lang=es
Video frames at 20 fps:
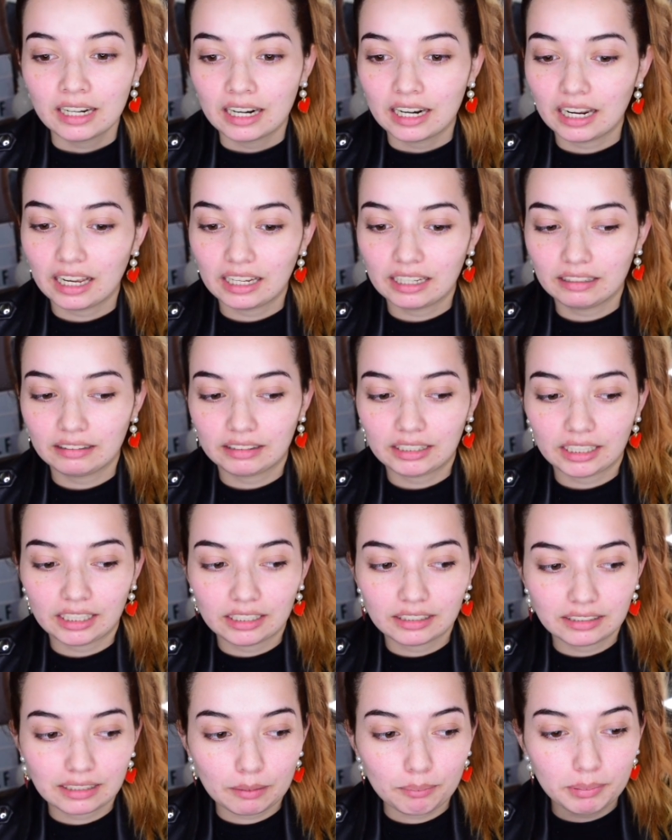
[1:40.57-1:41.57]
La
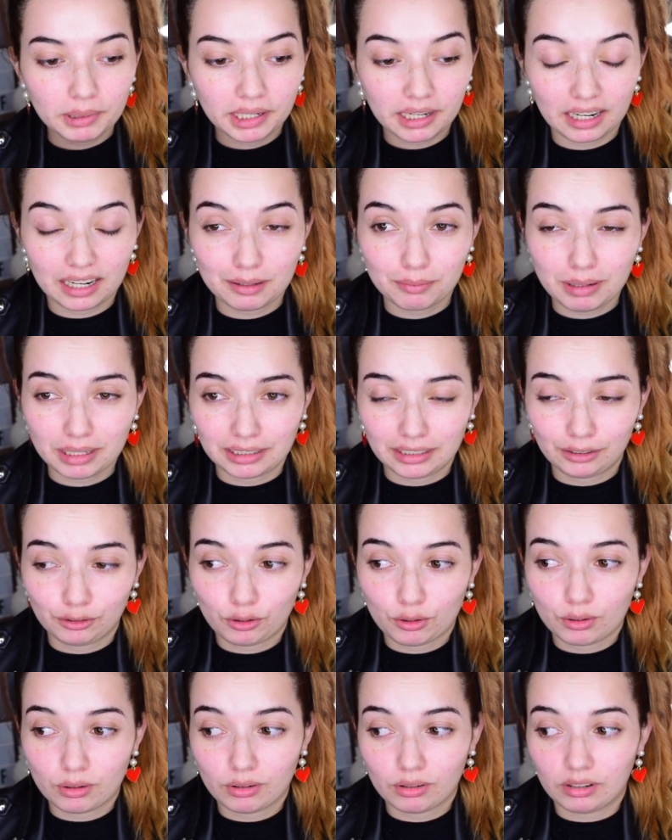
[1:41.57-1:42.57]
gente se aplica las bases
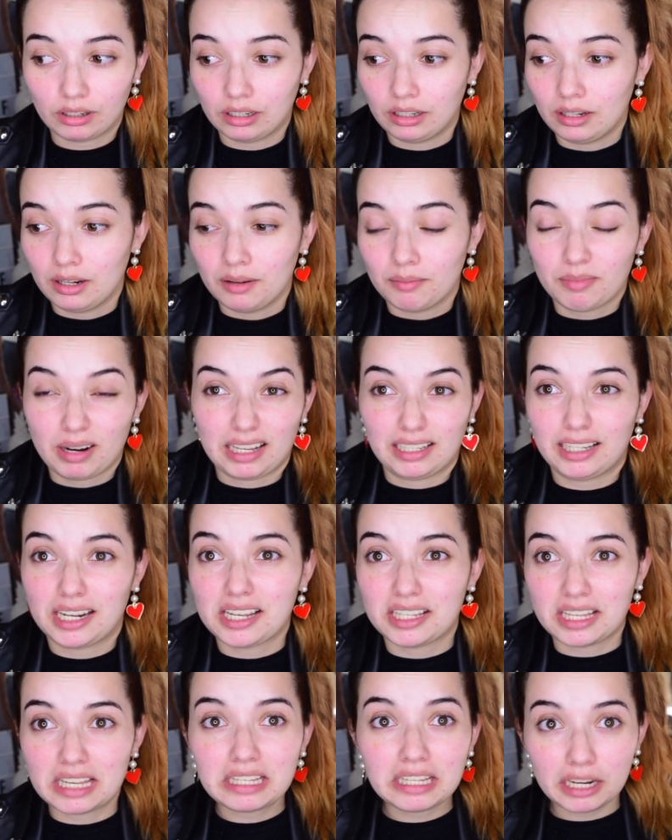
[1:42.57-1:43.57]
con
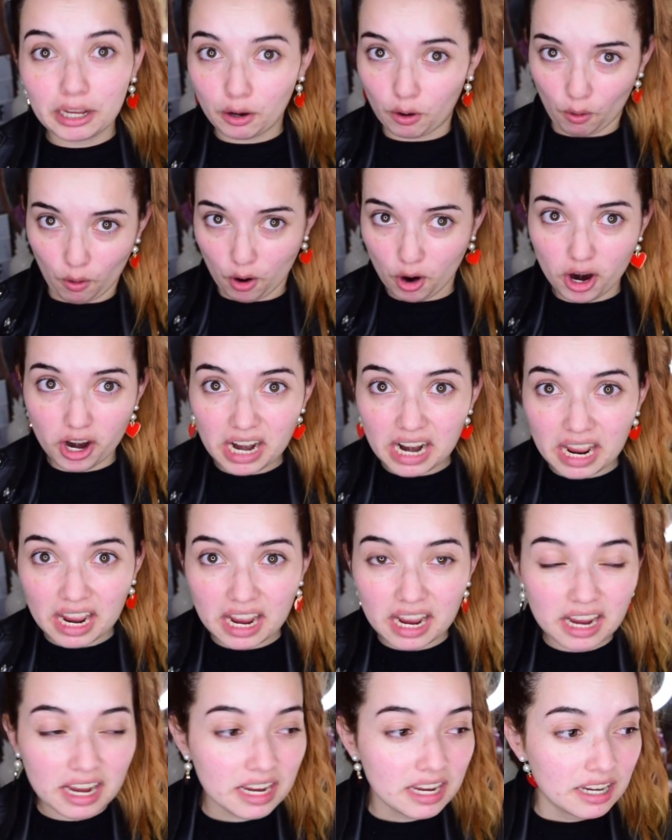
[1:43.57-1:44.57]
brasiles de
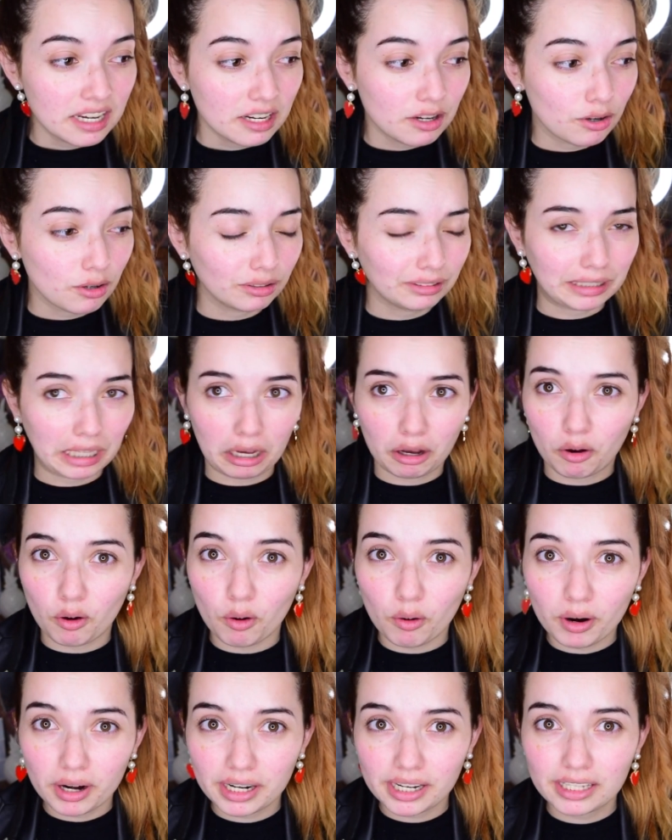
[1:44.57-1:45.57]
silicona, con
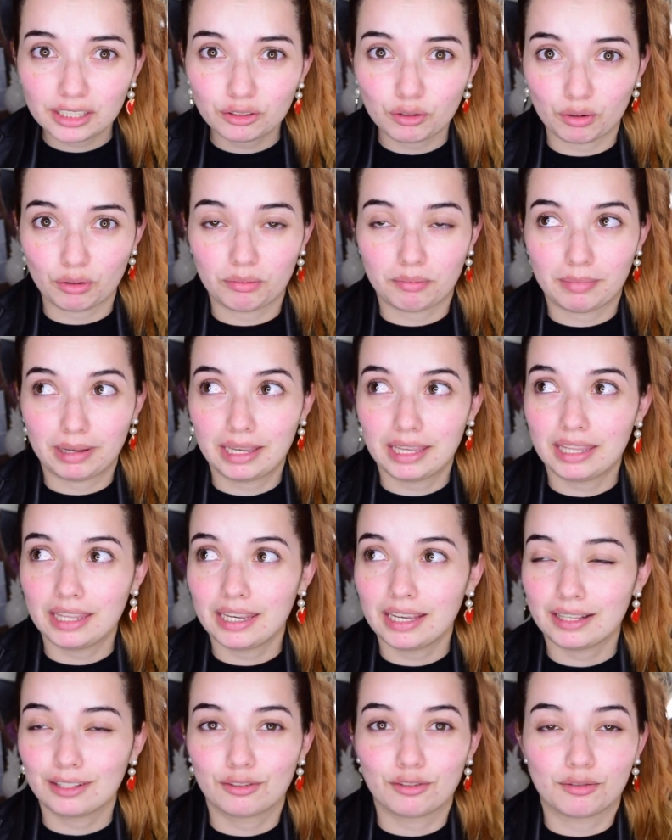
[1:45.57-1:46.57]
tacones, con
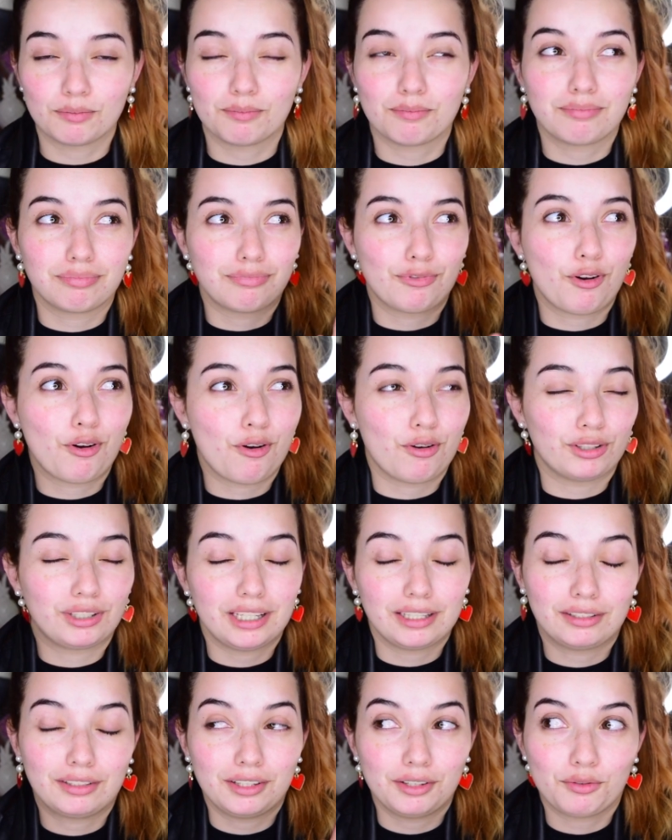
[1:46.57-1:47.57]
medias, con
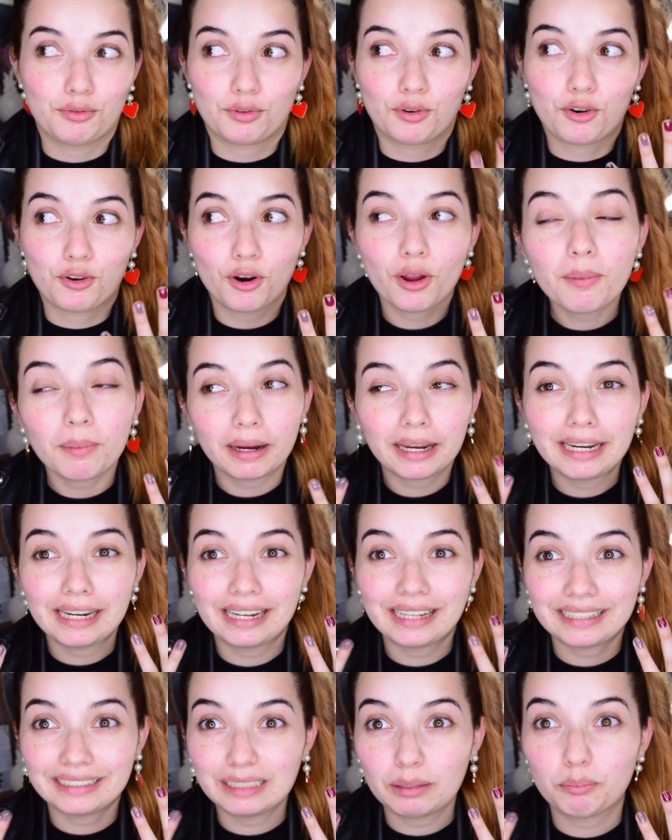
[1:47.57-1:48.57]
cosas que uno no
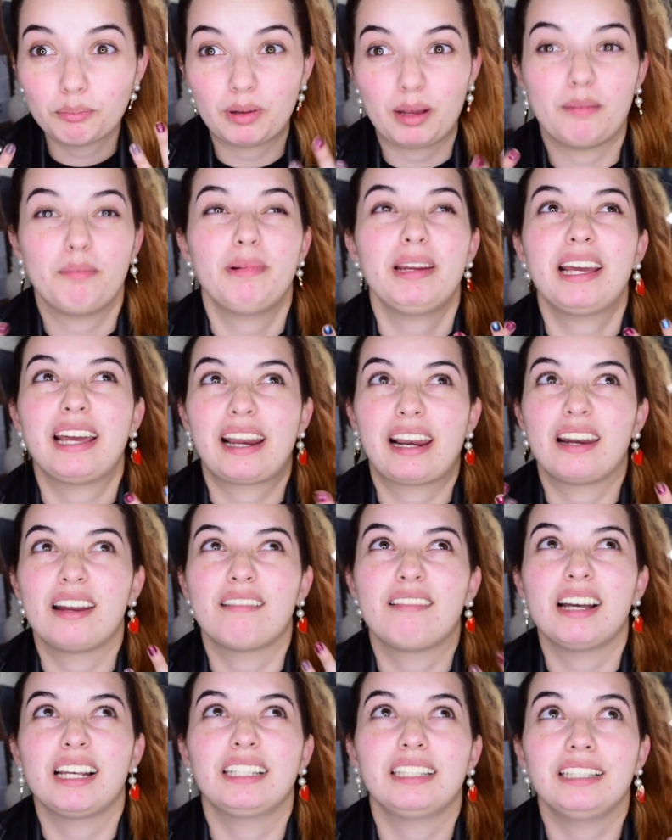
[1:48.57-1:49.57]
imagina que se pueda aplicar
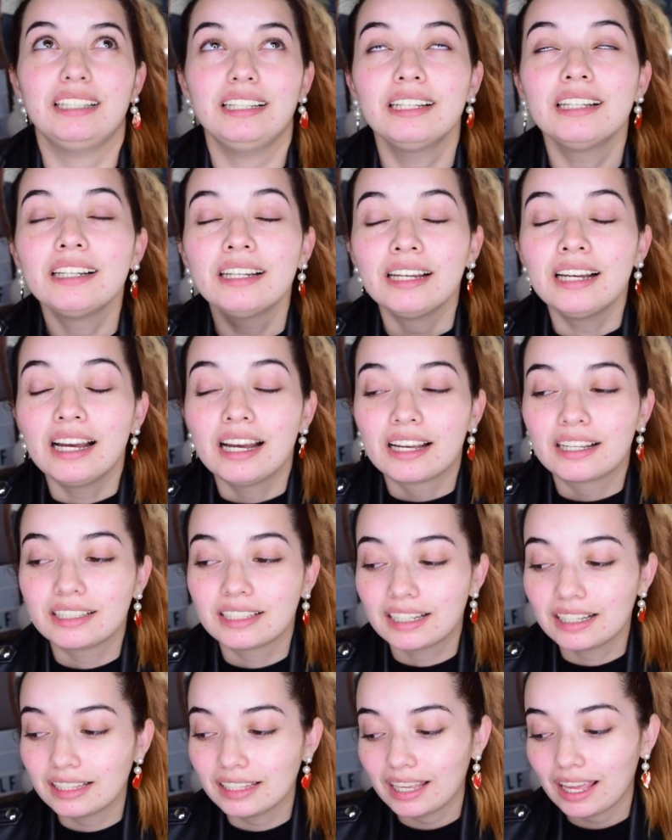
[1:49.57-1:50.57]
la base.
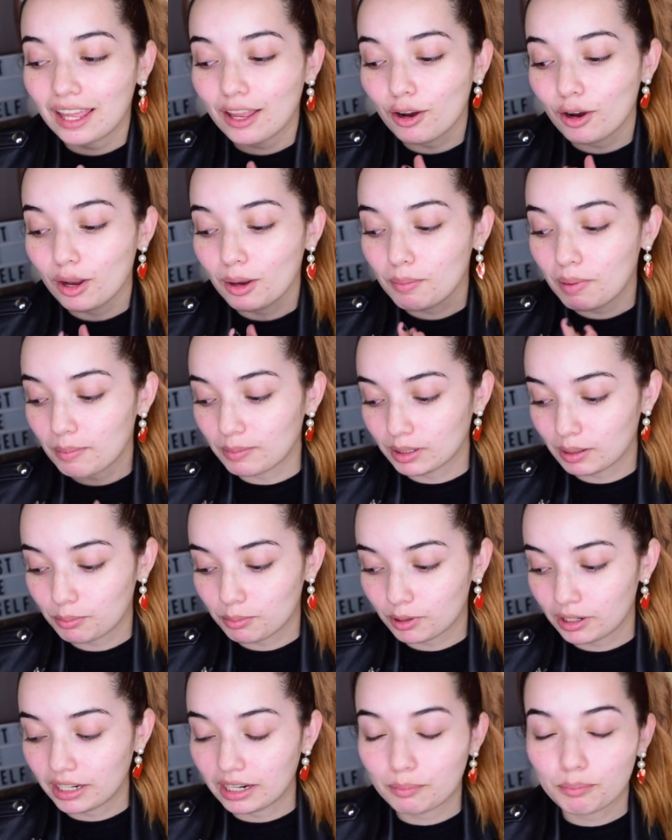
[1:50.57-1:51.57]
Así que el día de hoy vamos a
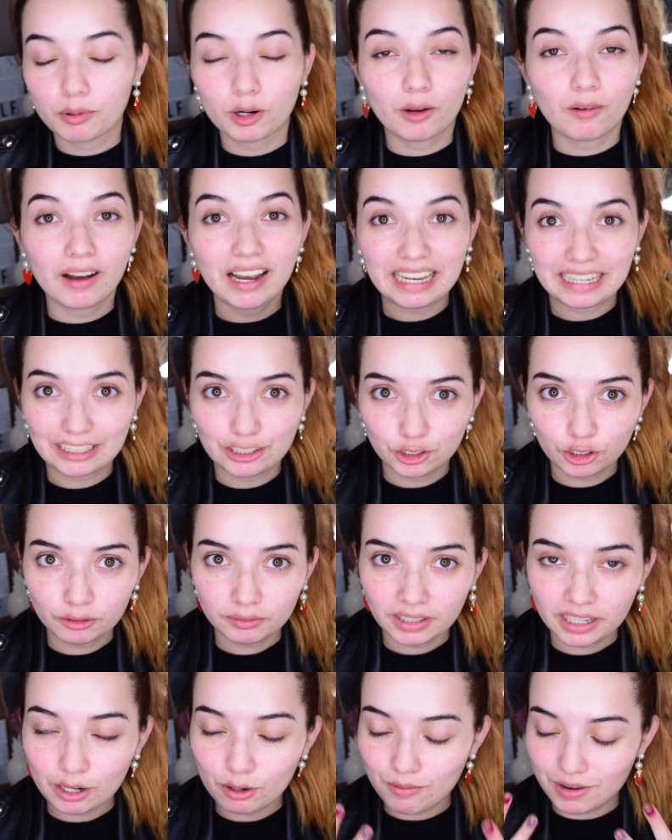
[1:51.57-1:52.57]
poner a prueba
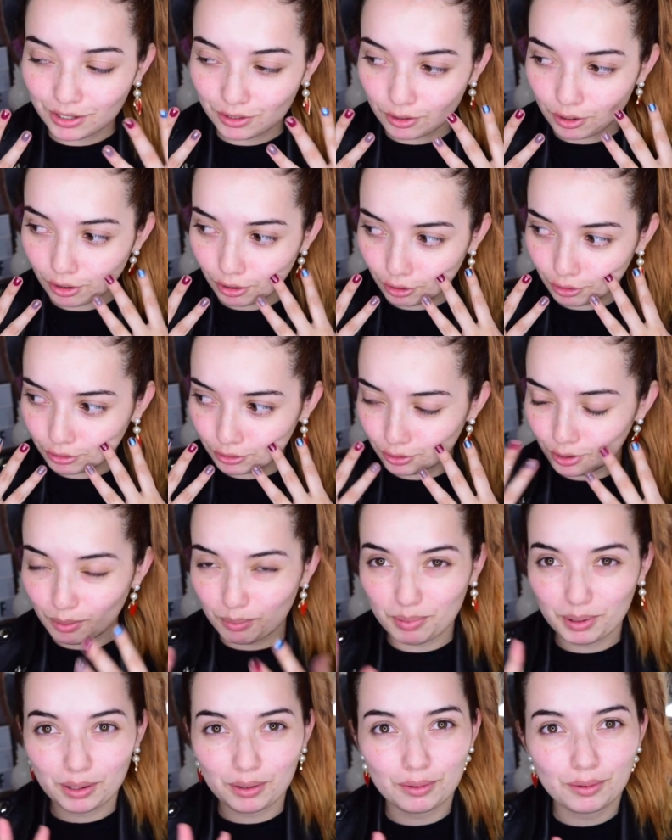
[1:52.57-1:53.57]
eso en nuestro
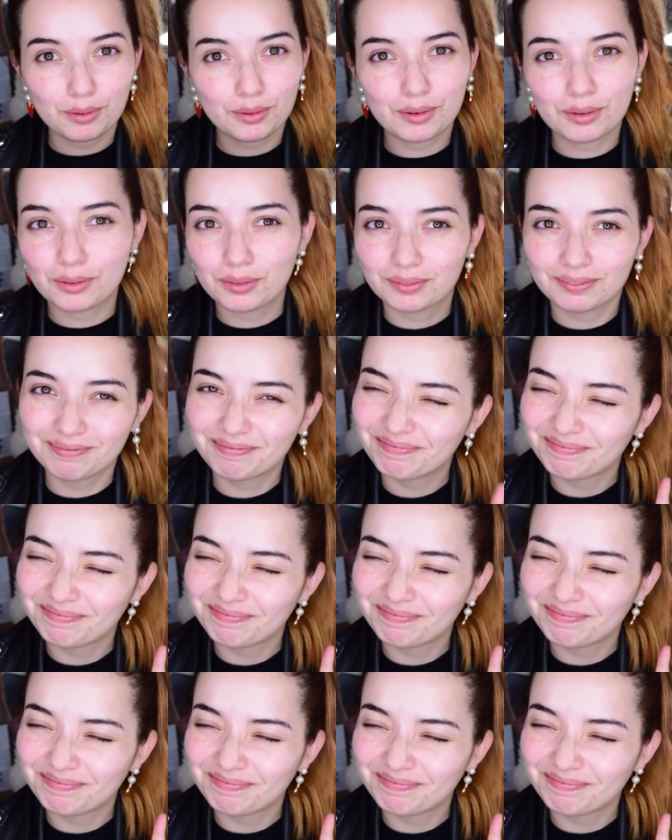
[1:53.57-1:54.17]
rostro, pero